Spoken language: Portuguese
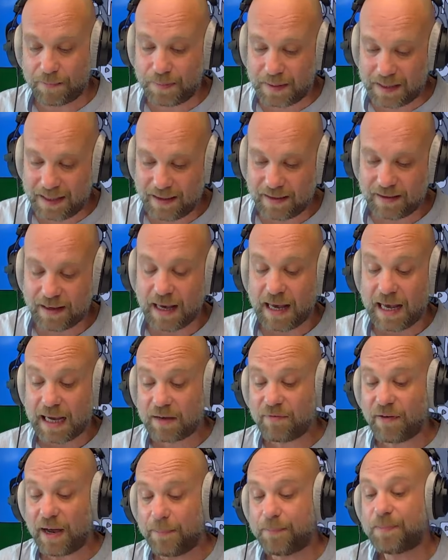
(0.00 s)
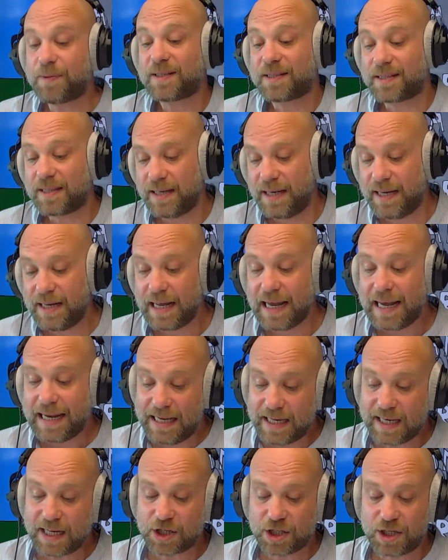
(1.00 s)
PID, que vai perseguir
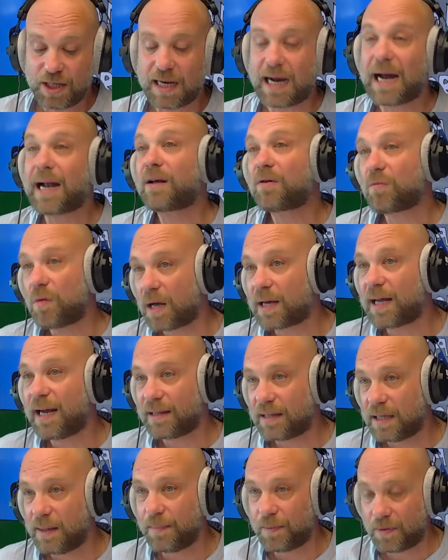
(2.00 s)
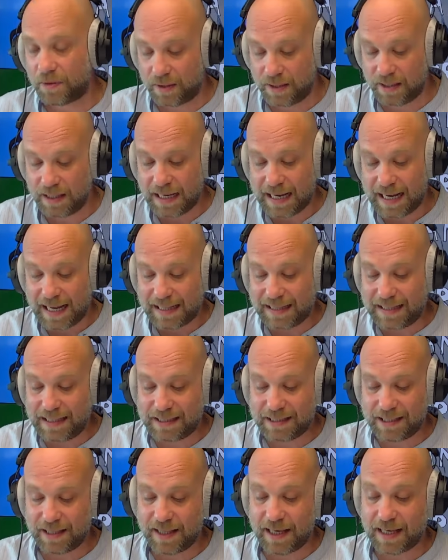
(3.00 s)
e castigar qualquer tipo de
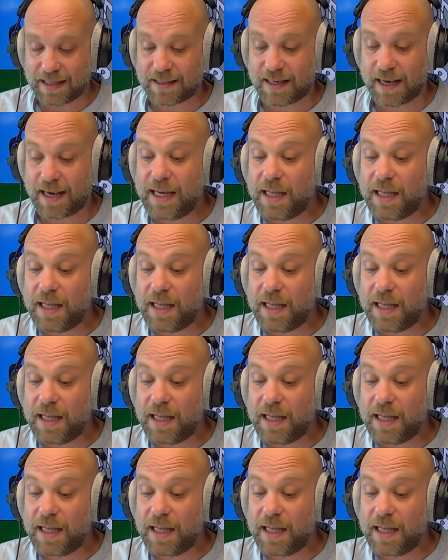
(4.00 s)
dissidência.